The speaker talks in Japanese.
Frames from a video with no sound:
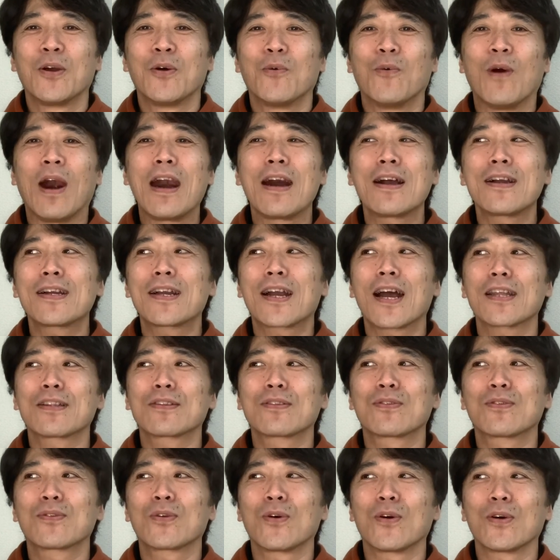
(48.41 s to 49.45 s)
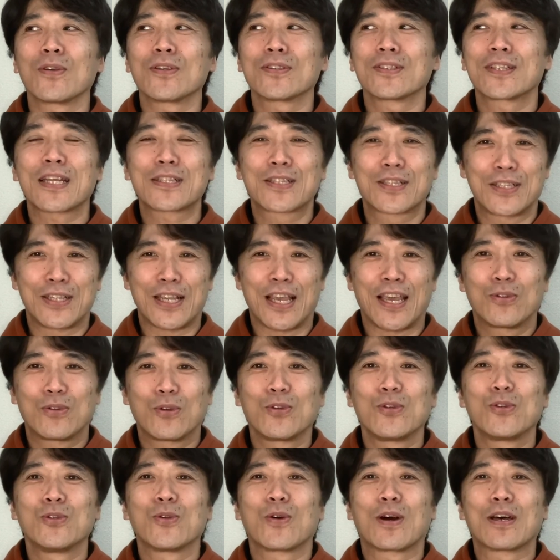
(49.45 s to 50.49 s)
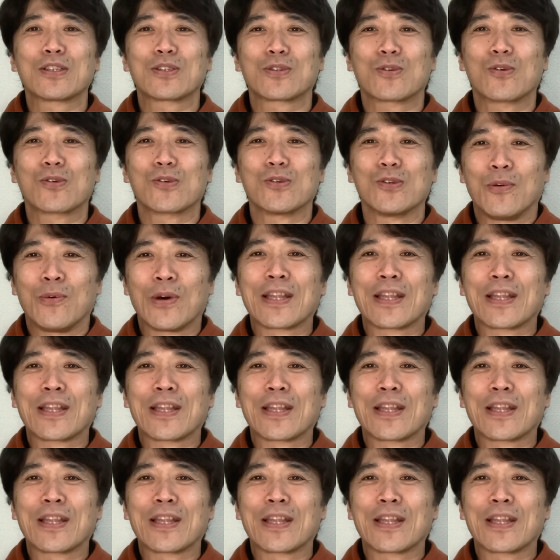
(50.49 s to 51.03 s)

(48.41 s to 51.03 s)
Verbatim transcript: ワンカット撮影というのがすごく